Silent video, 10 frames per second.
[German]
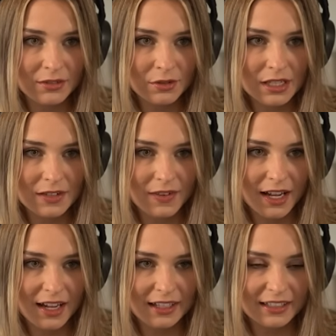Und
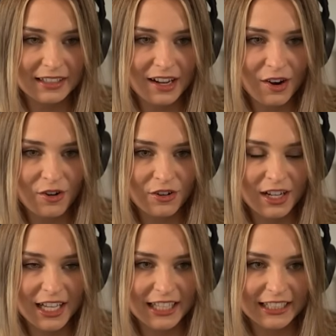zwar genau
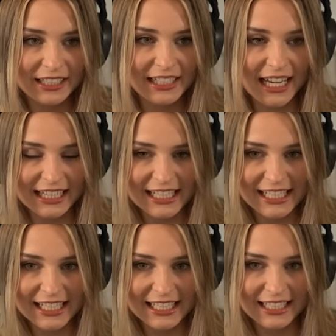
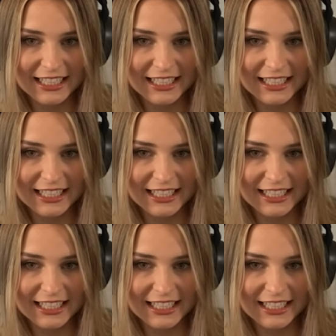jetzt